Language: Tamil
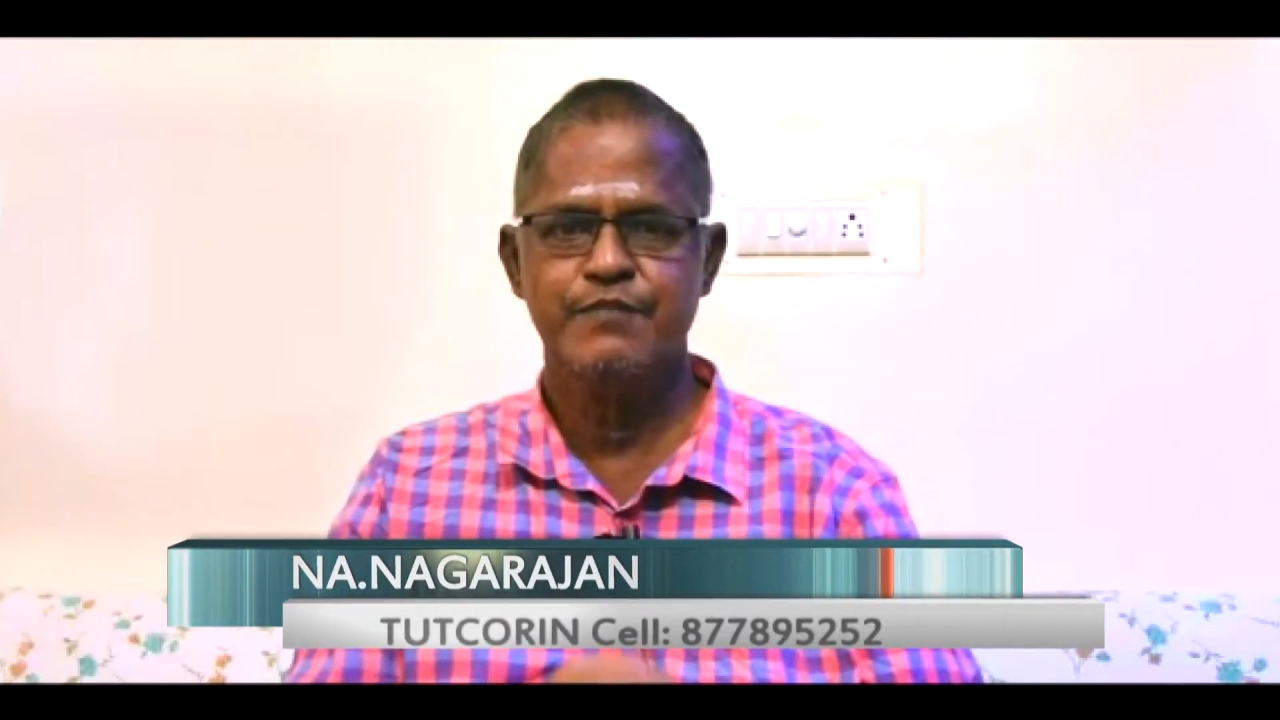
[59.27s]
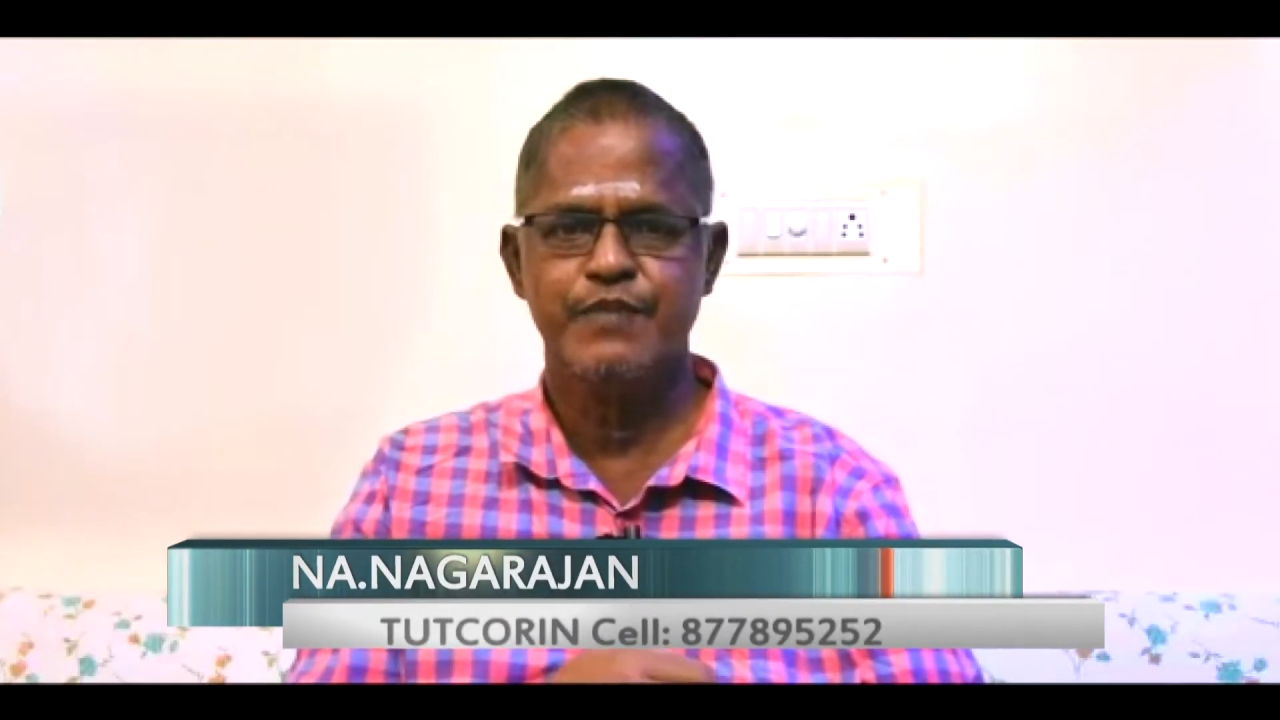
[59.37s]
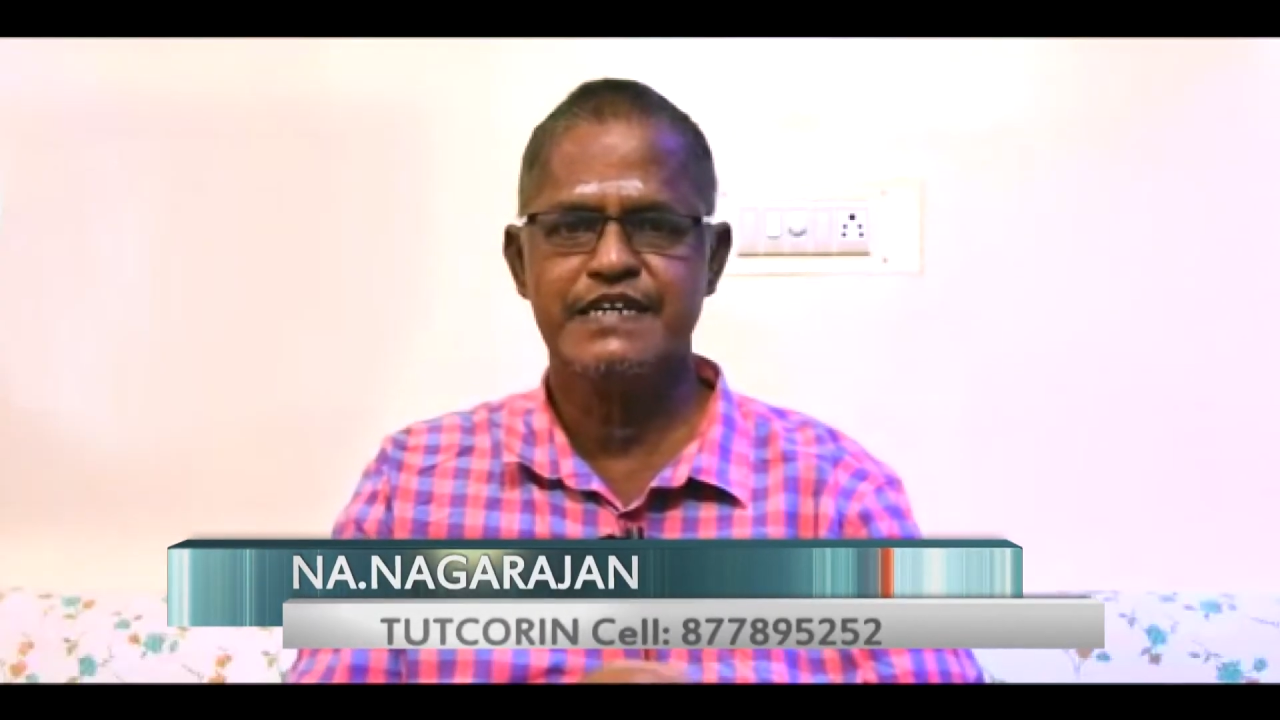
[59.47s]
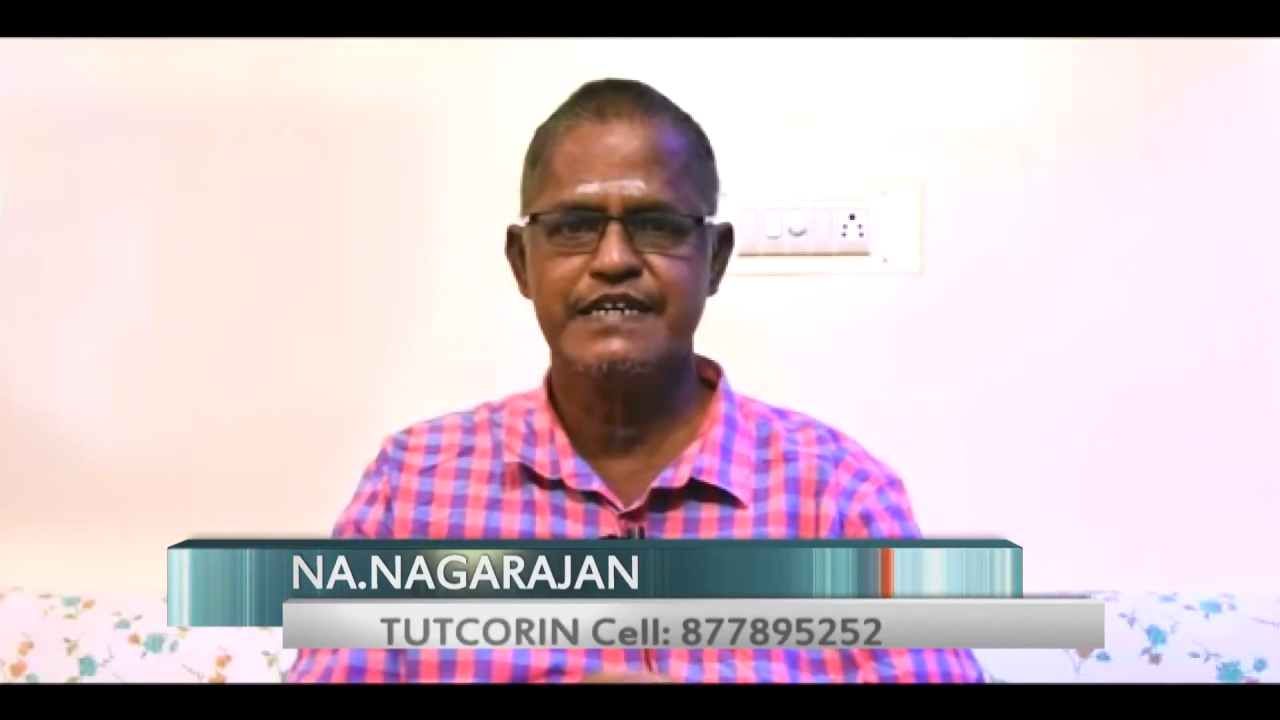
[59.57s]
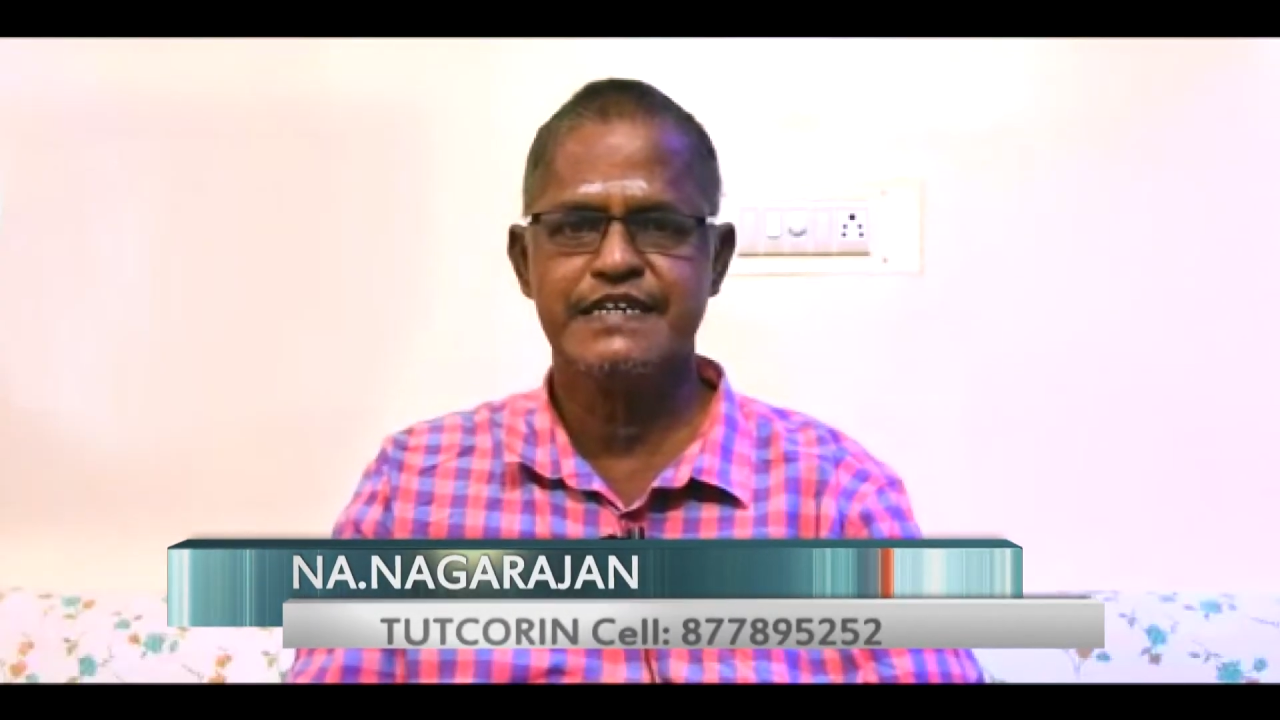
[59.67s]

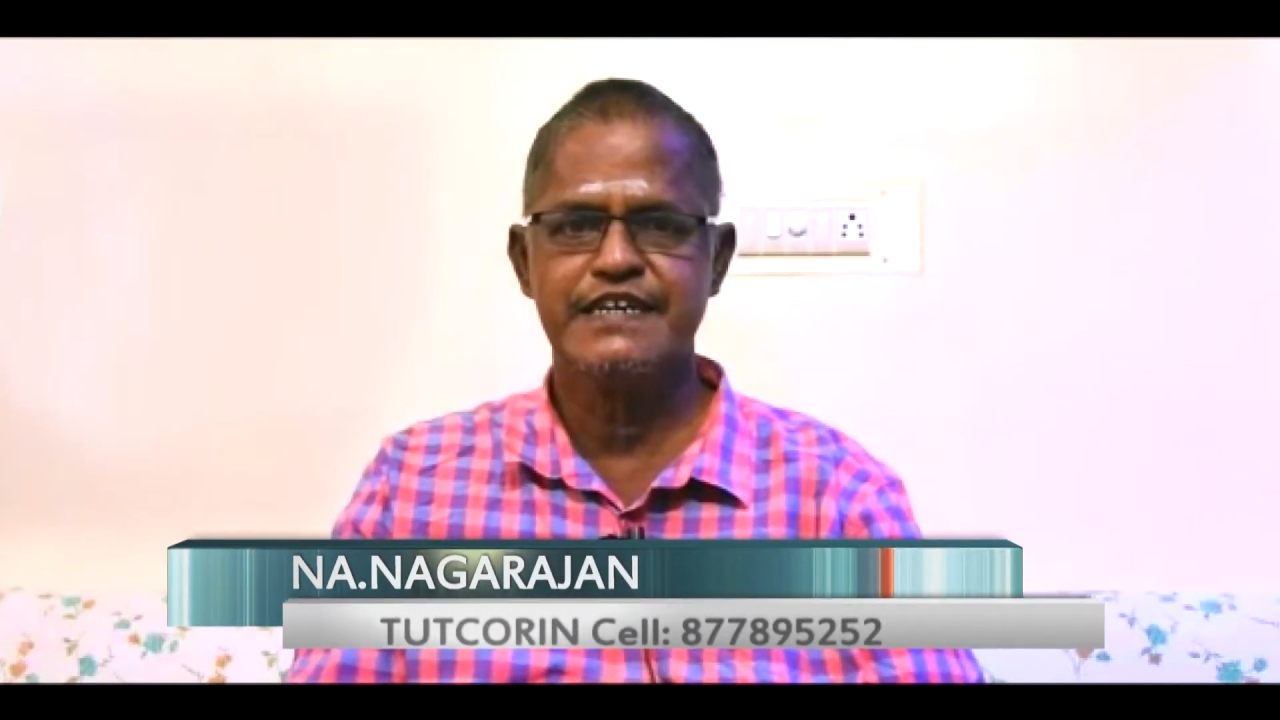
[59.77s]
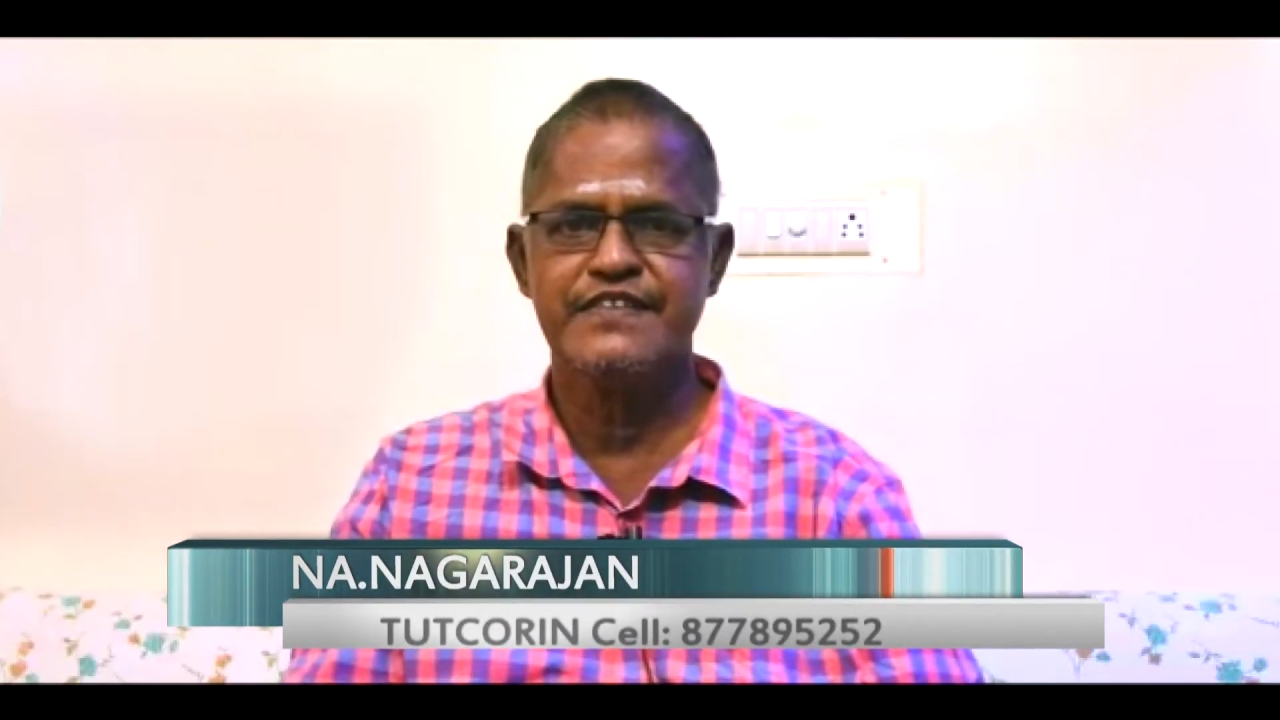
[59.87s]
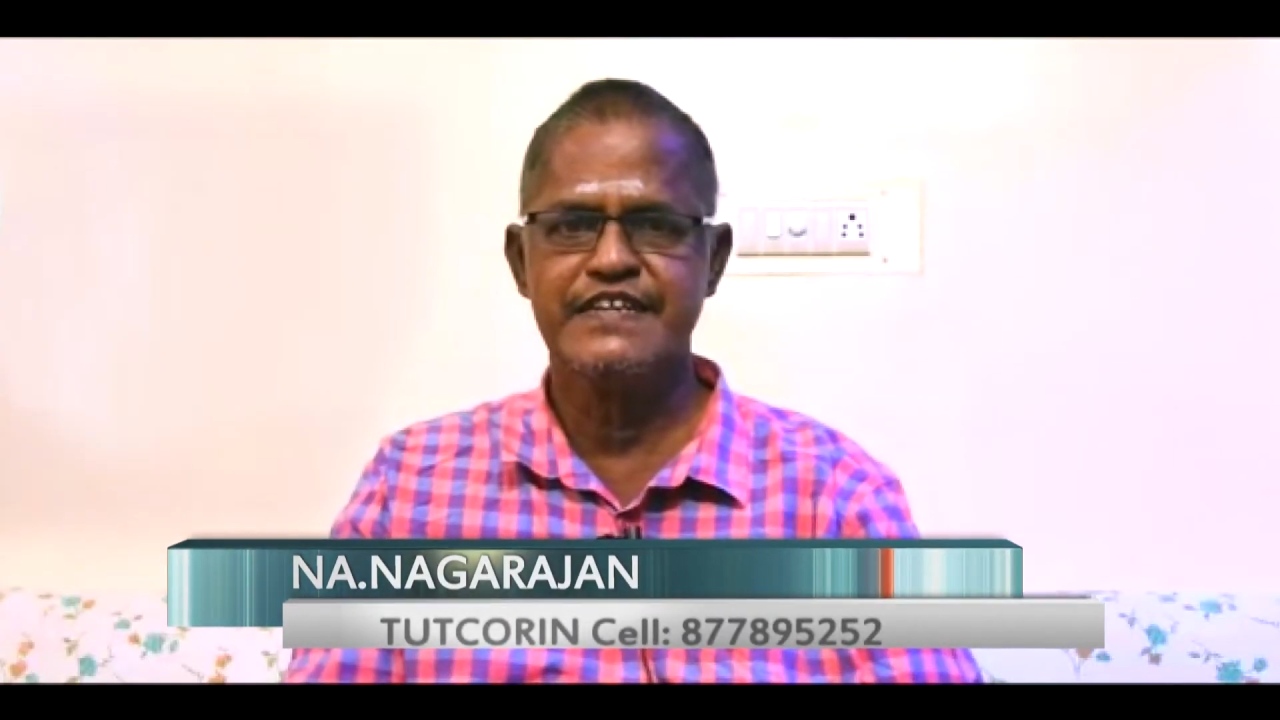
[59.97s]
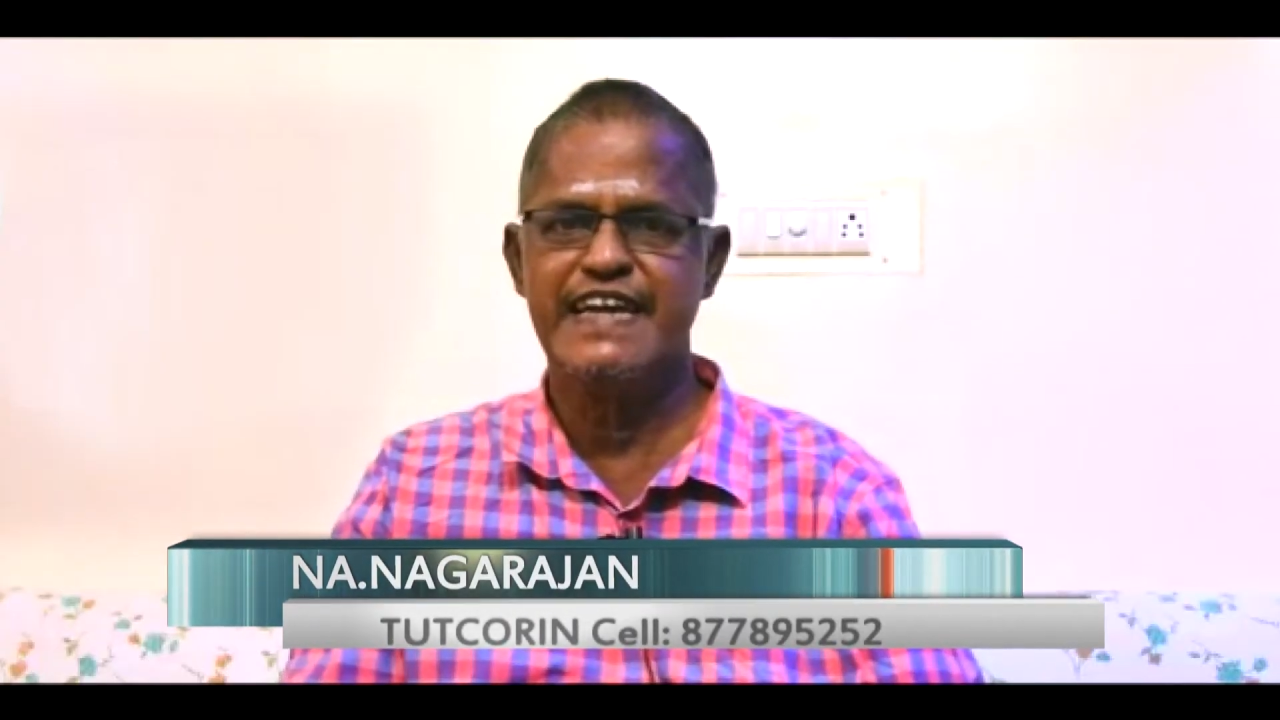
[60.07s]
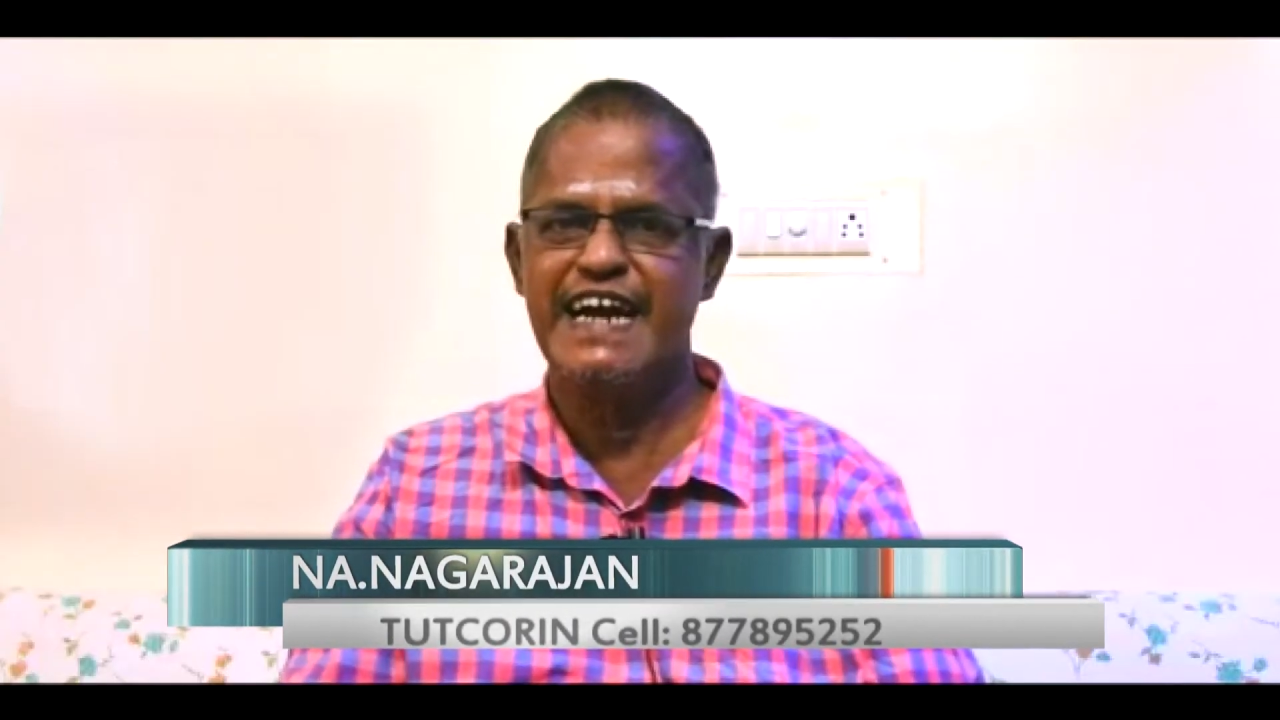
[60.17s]

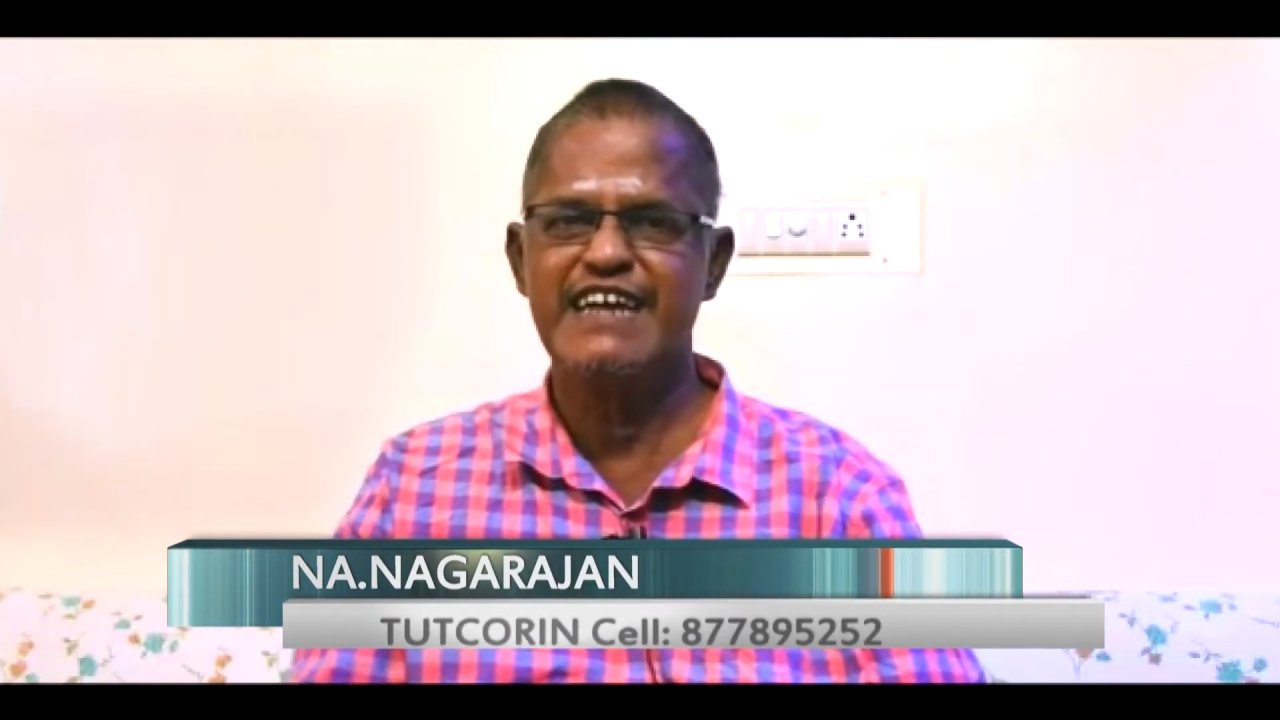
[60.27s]
பதினெட்டாம் தேதி